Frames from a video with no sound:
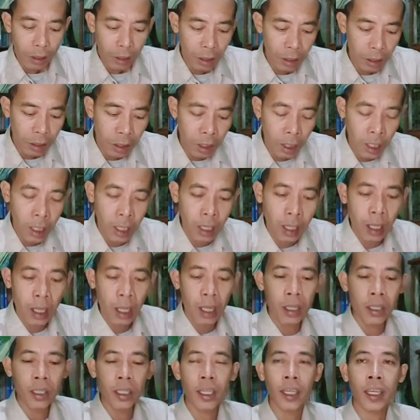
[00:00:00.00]
ini
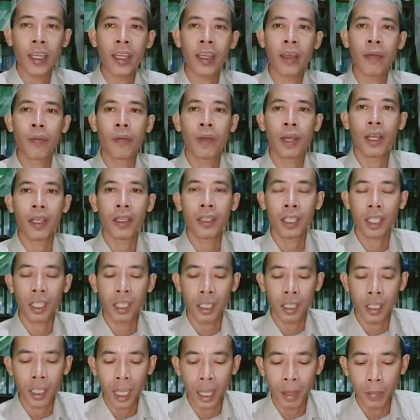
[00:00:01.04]
ada
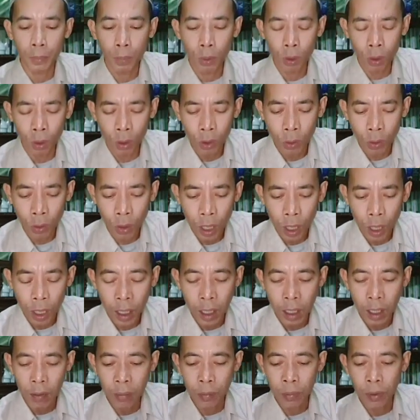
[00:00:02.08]
bayi tabung
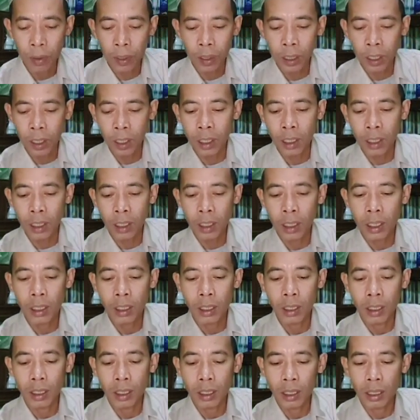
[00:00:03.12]
Wahabi
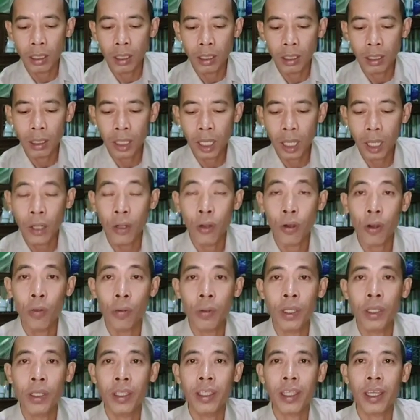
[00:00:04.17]
yang
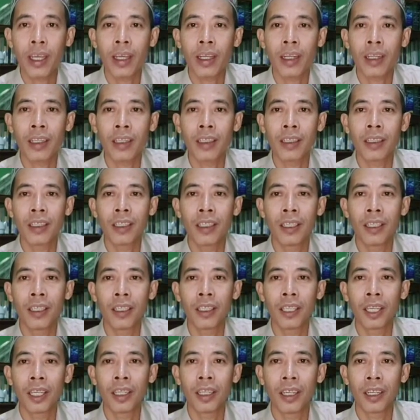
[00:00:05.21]
komentar di
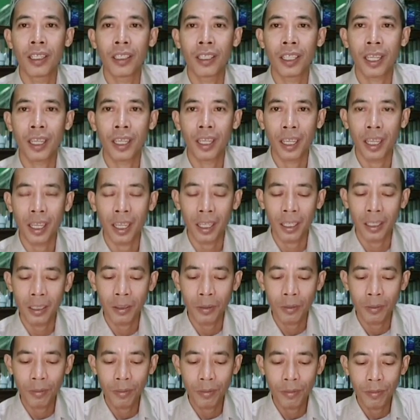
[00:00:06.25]
channel
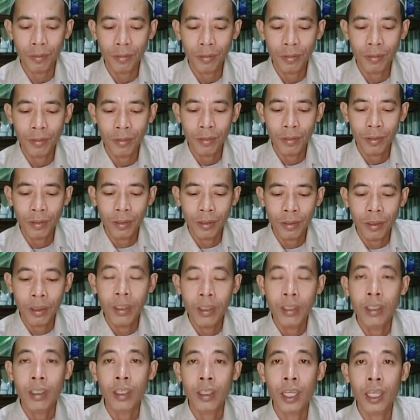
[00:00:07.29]
saya
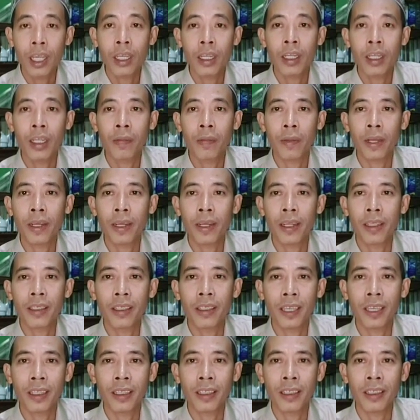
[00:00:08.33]
yang
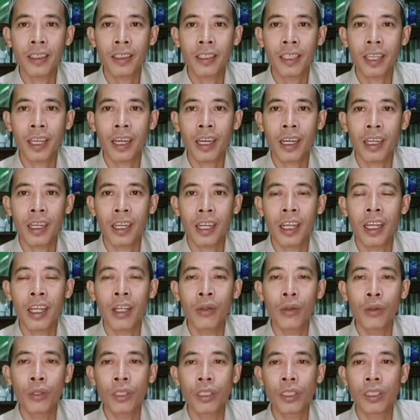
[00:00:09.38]
kepanasan
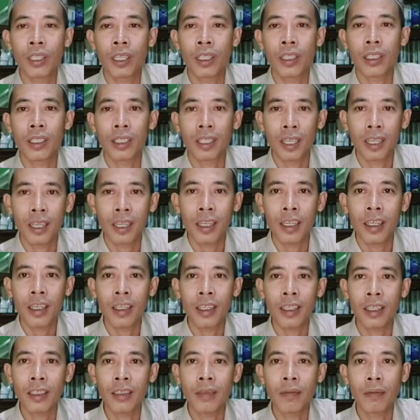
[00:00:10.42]
karena
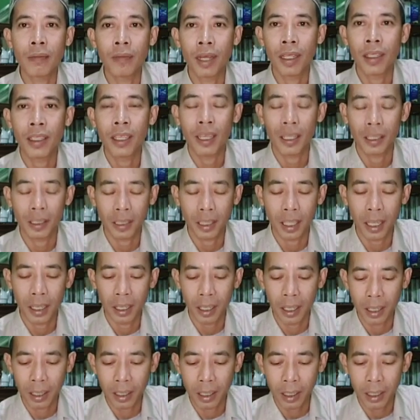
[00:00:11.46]
ustadznya banyak
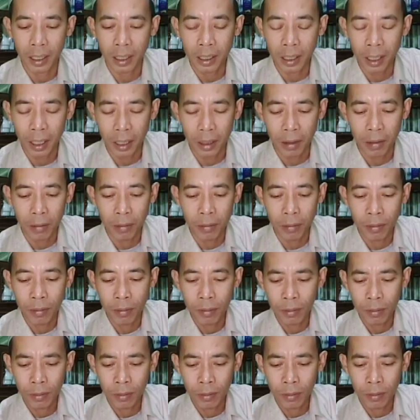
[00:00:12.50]
saya kritik.